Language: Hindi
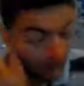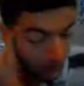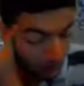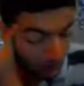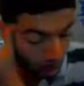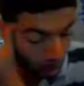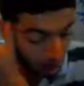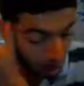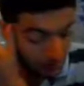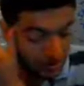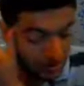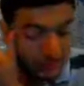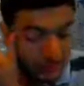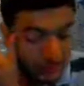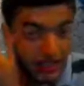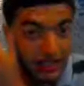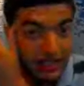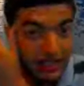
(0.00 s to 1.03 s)
तो
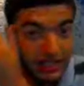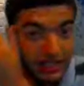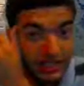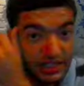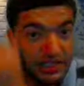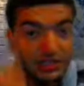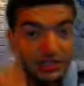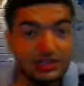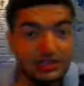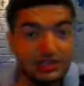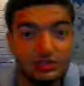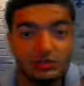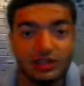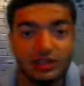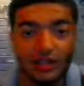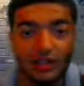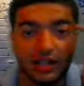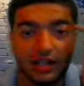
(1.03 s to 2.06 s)
ये खेलने की गलती तो
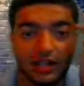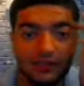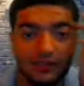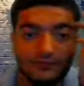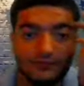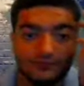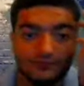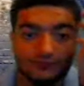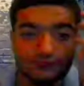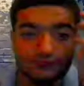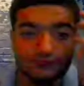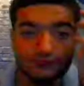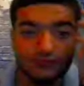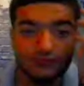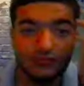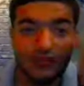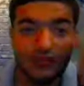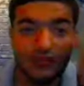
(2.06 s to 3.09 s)
मत करना
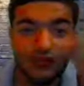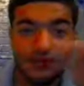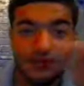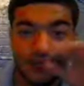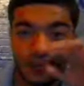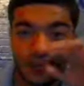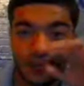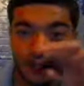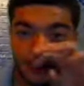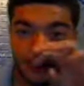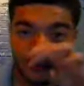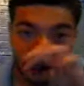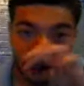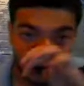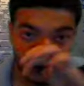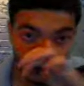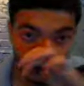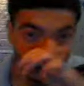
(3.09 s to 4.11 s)
चैट कुछ
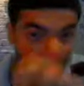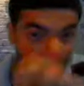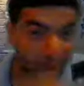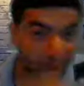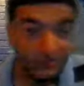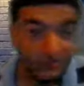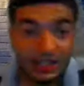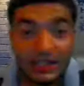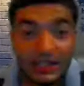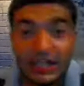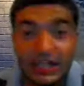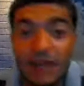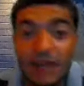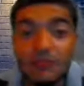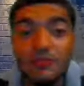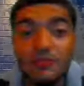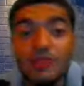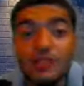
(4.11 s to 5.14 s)
ऐसे यहाँ
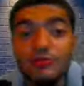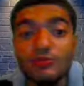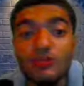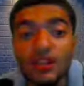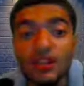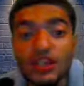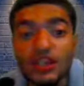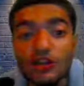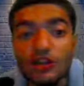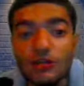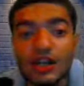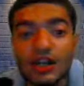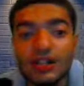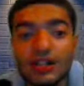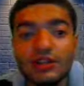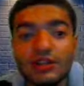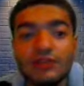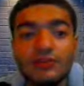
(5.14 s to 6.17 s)
पे मेन मूव है किंग को
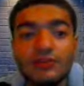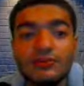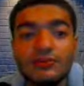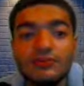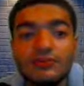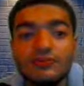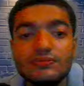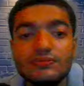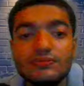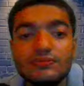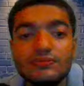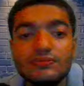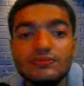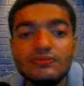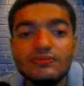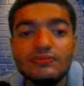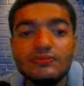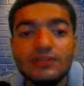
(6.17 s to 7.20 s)
बाहर
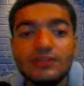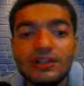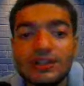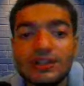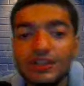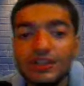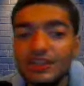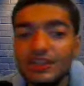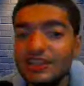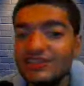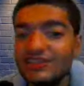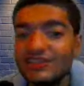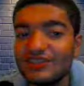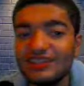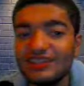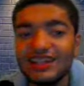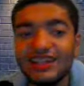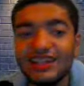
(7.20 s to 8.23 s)
निकालो ले तो
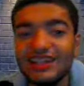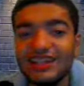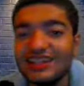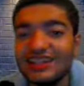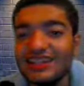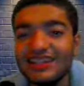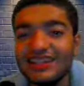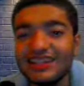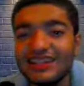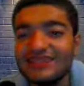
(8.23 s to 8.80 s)
सकता नहीं है ये